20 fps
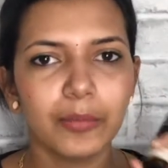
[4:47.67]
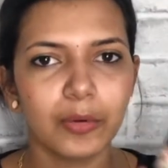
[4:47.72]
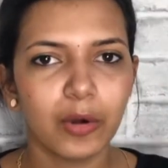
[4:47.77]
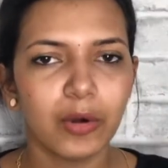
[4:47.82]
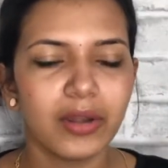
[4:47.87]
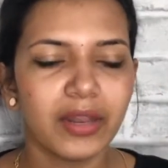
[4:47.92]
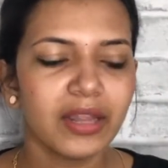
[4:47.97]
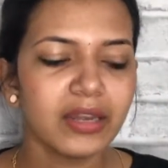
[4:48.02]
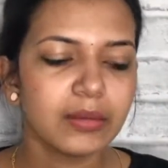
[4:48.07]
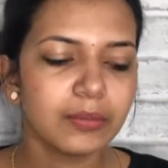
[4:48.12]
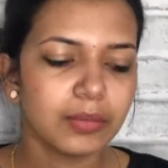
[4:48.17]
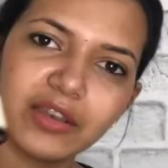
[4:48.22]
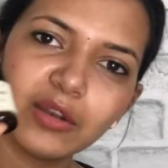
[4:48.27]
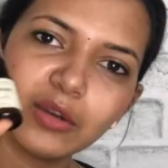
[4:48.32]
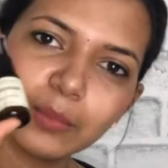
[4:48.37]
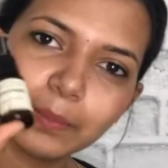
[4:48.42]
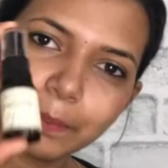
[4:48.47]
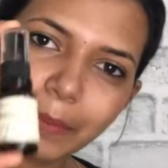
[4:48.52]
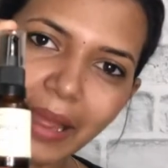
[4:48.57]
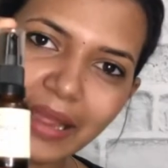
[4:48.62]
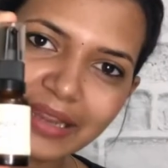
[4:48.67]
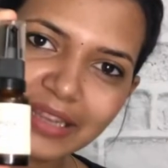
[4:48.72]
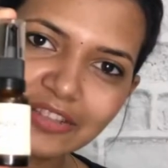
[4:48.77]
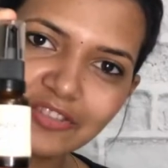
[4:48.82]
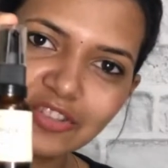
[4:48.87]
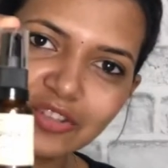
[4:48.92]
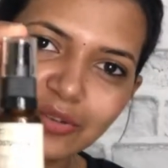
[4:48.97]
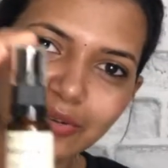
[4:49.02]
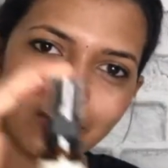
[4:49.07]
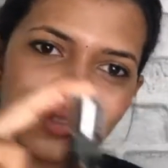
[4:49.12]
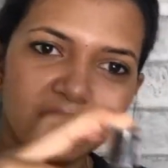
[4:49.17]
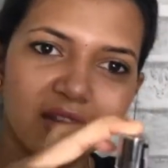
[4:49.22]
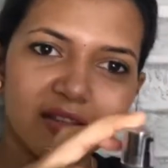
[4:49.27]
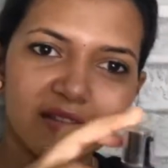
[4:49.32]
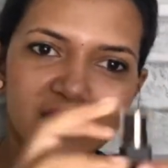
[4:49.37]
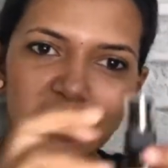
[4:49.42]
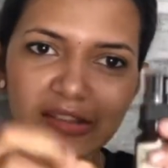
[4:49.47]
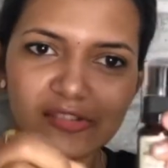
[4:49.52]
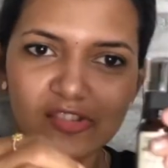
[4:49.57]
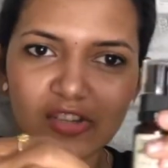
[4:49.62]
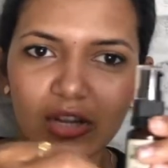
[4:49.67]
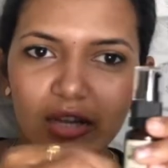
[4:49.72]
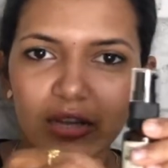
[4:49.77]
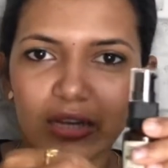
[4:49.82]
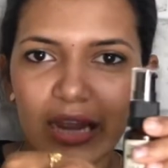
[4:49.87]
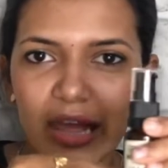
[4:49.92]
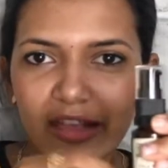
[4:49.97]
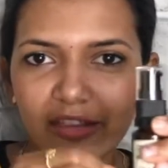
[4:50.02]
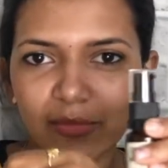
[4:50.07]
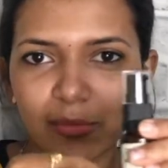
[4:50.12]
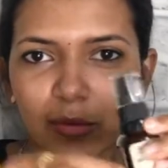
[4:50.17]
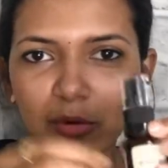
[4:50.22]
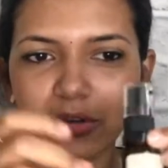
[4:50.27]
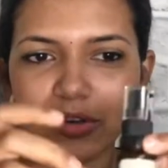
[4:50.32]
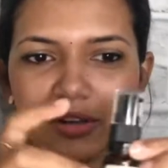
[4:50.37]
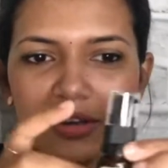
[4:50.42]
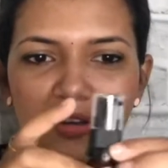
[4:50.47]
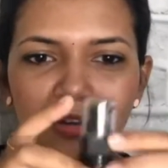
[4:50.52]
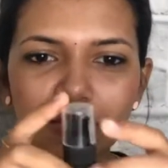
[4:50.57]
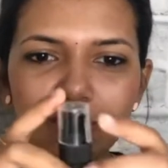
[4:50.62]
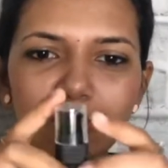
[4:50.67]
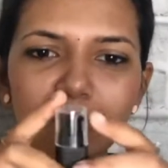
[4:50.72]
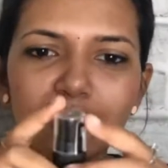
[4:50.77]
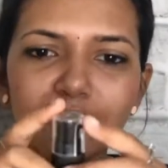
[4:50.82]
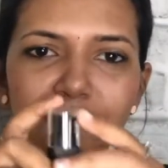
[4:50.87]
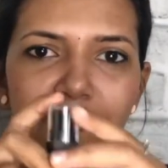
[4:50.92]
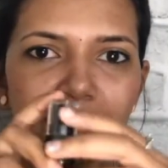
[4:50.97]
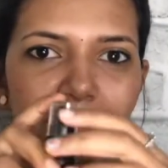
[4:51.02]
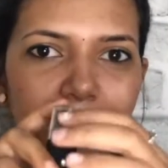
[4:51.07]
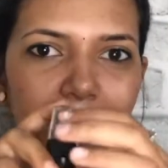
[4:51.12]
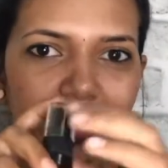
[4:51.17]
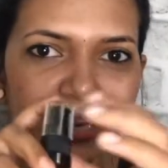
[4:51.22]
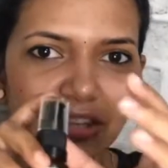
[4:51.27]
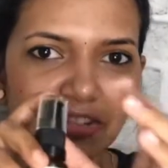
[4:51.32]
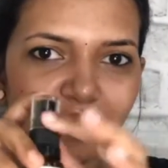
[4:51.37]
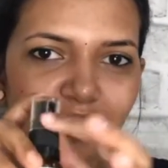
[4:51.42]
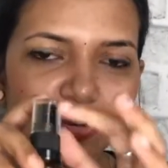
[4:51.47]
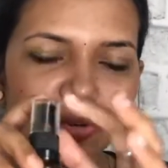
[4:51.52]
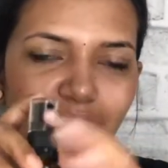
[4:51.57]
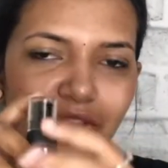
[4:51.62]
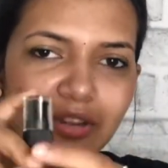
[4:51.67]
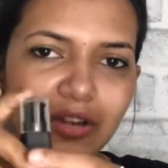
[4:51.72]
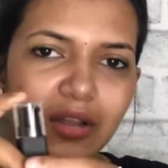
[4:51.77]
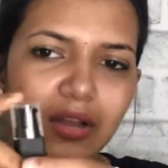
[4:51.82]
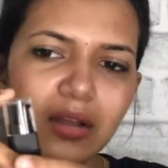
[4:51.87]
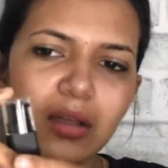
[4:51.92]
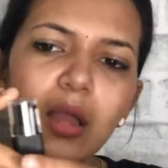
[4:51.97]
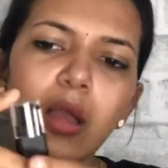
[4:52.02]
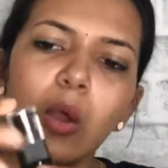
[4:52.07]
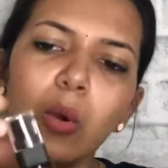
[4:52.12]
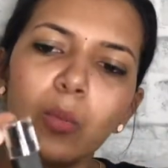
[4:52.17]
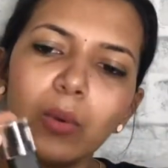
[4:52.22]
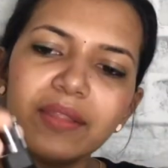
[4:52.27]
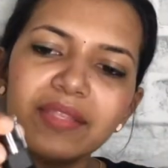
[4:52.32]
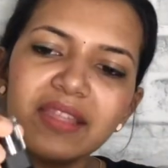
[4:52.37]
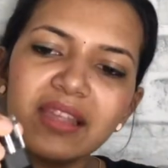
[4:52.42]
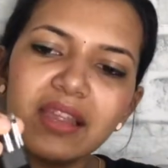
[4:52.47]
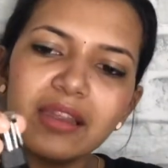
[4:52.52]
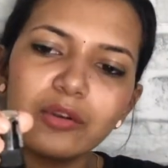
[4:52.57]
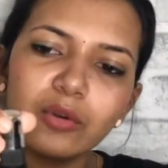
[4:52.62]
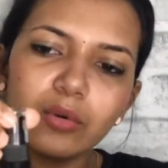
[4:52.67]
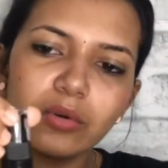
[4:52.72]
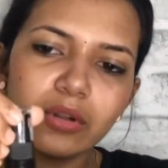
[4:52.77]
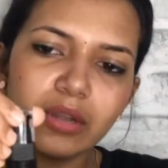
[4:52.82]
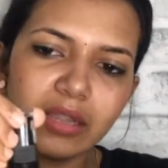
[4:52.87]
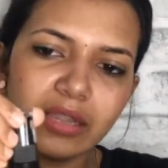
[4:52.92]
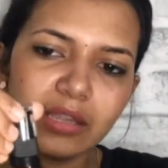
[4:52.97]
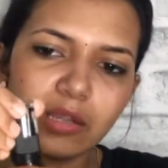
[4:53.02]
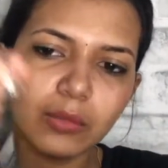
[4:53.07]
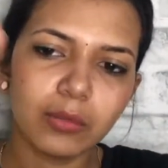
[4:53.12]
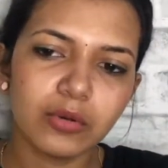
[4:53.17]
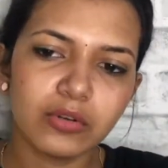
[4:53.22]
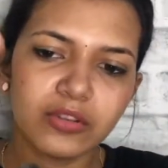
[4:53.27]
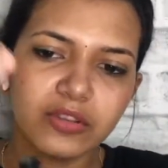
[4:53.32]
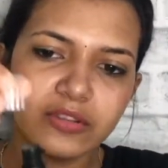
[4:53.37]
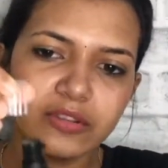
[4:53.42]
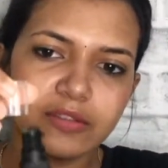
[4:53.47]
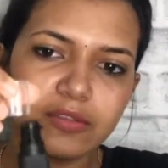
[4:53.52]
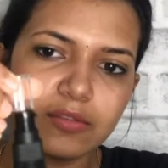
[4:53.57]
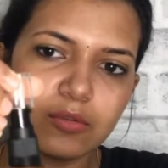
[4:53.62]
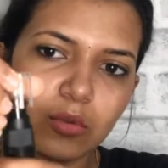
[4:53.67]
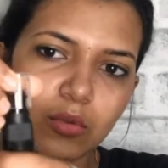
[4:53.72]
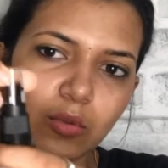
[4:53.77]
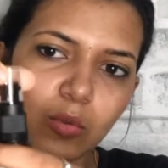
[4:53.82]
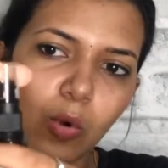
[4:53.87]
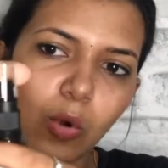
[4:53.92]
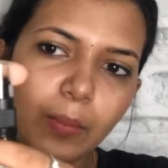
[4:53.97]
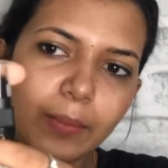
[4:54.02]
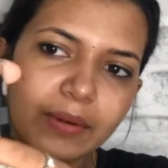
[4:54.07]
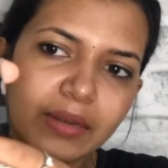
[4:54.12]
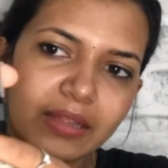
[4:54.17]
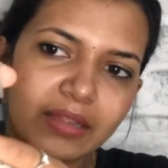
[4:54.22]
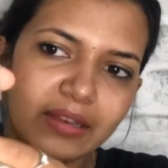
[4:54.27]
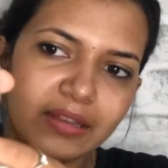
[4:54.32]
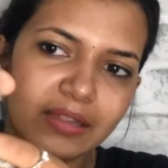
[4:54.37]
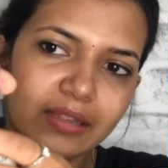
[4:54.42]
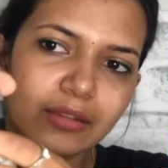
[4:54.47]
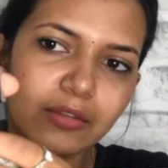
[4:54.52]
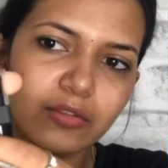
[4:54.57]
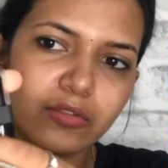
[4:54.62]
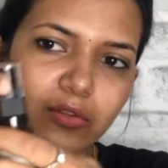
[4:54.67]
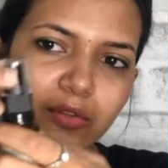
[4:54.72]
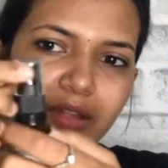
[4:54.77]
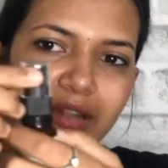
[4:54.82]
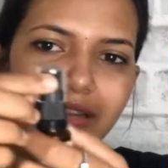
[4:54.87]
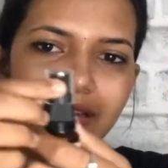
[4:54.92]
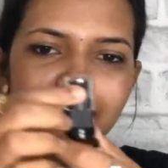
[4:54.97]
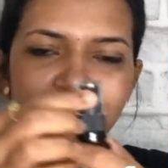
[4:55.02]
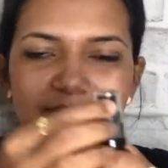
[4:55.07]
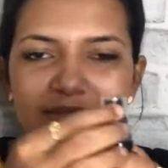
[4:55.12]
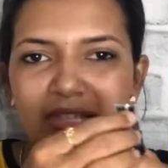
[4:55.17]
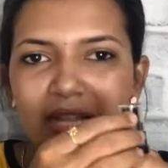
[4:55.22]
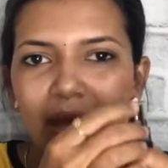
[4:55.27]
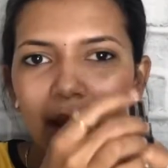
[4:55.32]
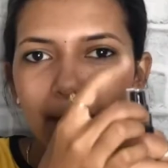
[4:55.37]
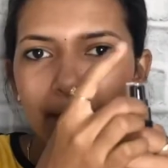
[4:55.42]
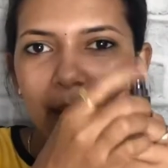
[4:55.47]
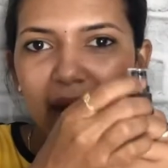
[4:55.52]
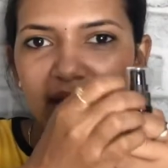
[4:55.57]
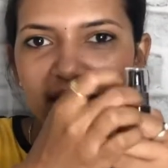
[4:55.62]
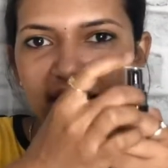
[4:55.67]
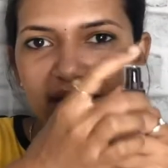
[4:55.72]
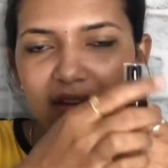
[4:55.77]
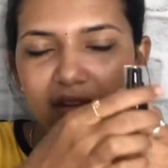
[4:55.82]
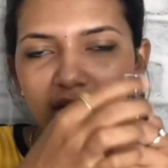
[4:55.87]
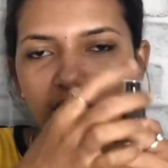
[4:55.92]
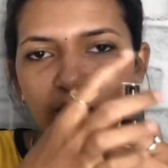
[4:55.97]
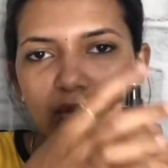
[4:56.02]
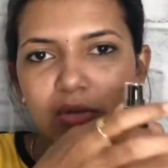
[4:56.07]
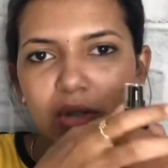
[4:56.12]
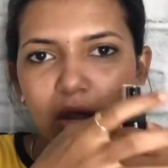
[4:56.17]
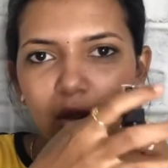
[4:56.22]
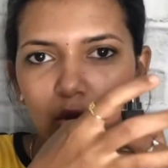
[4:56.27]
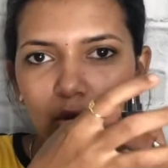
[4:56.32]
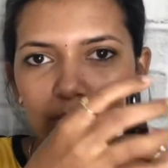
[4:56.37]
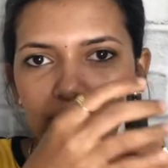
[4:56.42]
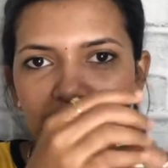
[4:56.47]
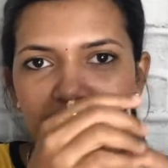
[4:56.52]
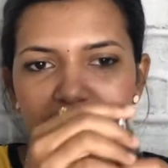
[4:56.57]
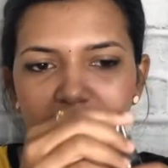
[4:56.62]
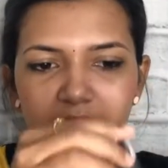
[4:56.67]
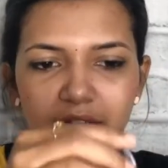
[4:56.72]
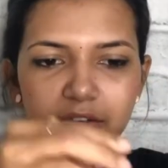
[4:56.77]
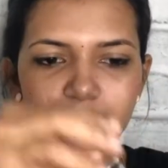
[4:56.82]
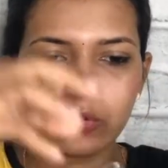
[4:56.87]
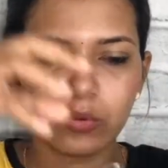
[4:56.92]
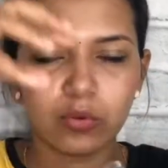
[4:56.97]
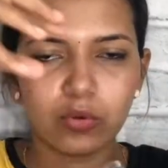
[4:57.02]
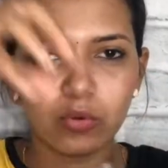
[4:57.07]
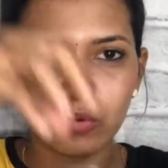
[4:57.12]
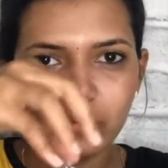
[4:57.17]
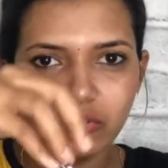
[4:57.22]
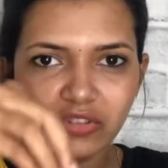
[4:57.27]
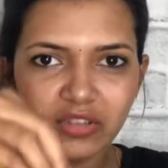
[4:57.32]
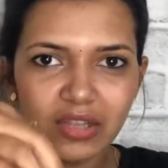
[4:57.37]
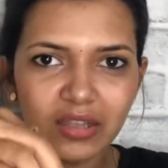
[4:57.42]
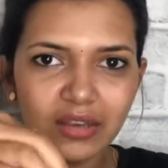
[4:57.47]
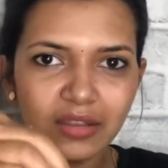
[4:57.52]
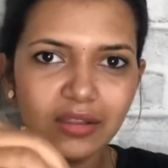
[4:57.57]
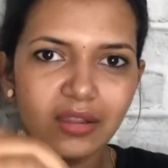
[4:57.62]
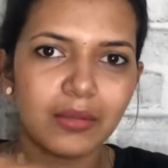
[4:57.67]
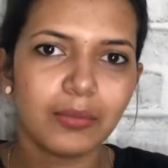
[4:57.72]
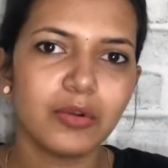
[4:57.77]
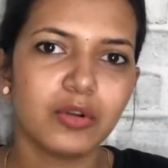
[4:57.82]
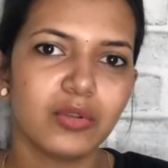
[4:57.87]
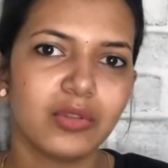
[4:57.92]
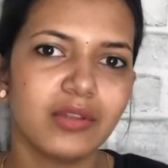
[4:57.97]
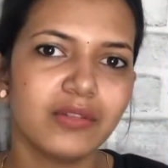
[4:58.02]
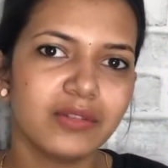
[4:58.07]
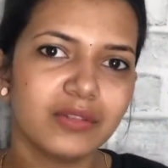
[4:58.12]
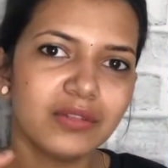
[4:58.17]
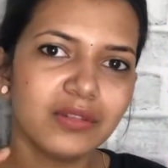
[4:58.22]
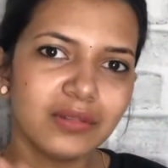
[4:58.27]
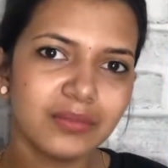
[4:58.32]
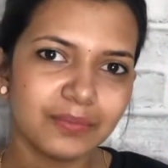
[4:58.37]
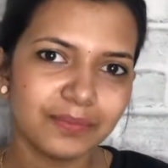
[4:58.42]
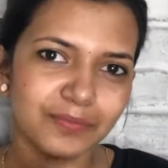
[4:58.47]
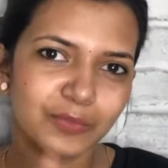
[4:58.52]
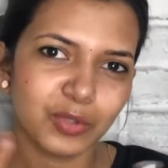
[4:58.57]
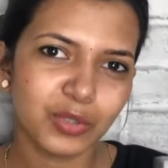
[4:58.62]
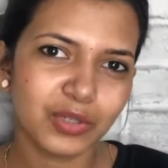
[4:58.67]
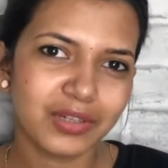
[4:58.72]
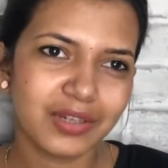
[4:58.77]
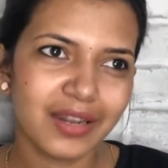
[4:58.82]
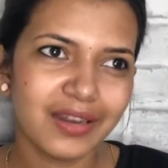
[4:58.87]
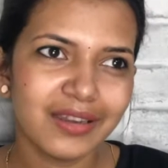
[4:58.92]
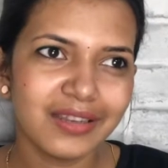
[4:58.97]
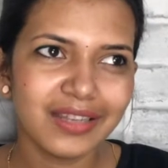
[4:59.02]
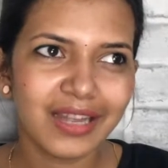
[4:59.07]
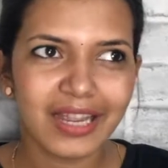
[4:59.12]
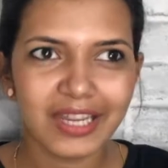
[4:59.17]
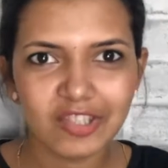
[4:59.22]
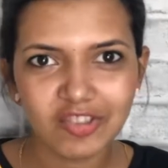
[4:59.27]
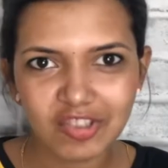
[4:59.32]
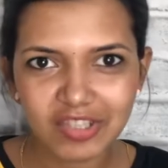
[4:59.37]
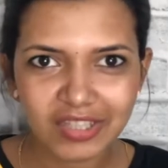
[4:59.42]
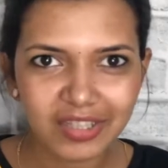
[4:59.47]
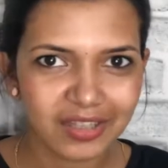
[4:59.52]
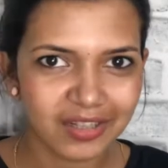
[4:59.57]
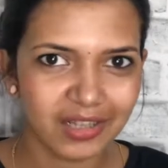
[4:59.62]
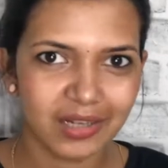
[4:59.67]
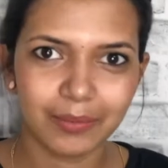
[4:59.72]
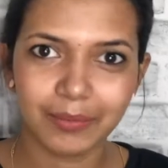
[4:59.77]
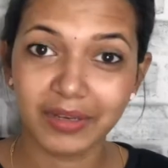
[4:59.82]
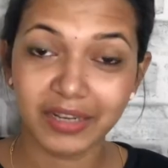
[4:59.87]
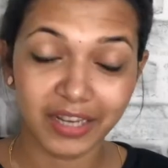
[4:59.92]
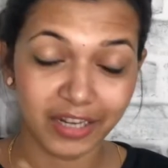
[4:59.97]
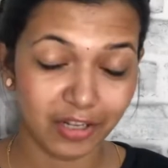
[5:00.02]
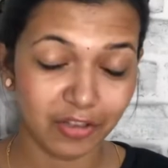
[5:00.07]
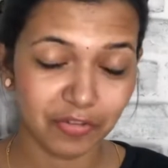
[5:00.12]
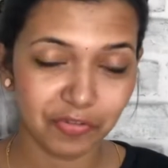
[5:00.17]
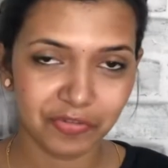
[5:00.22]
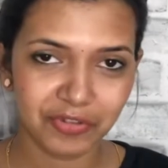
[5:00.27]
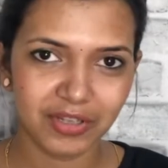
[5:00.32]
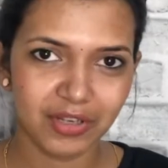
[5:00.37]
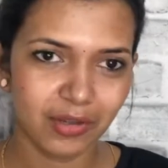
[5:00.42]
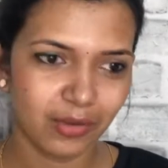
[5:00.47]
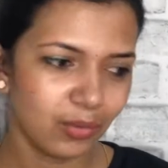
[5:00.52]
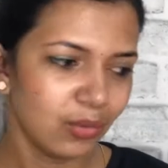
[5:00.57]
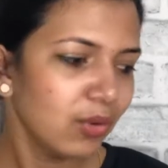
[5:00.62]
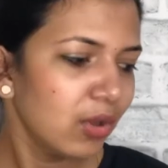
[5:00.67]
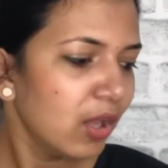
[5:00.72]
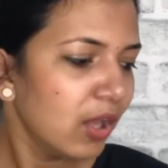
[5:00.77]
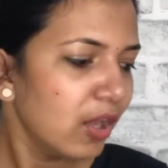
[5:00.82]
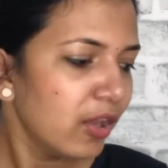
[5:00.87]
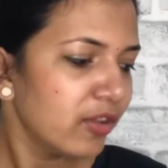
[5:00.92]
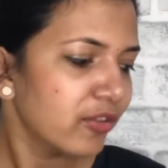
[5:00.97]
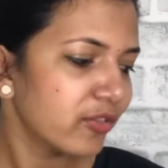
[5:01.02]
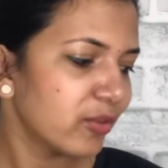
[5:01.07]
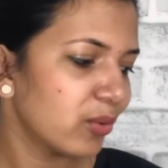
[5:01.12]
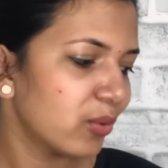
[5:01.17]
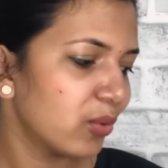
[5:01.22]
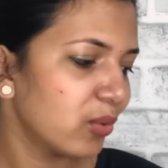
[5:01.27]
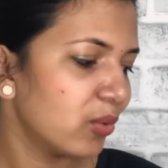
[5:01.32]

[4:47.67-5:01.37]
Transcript: ப்ராடக்ட் வெரி குட் பேக்கேஜிங் கொடுக்குறாங்க ஸோ ஆக்சுவலி கிளாஸ் பாட்டில் அண்ட் ஆல்சோ டிஃப்ரெண்ட் பேக்கேஜிங் கொடுத்துருக்காங்க ஒன் திங் ஐ டோன்ட் லைக் அபவுட் திஸ் இஸ் ஓப்பனாக இருக்குது ஸோ தட் பேக்டீரியாஸ் குட் அக்யூமிலேட் இன் இட் ஸோ க்ளோஸ்டாக ஃப்ரெஷ்ஷாக இருந்தால் மட்டும்தான் வந்து ஒரு நல்ல ஹைஜீனிக்காக இருக்கிற மாதிரி எனக்கு ஃபீல் ஆகும் ஸோ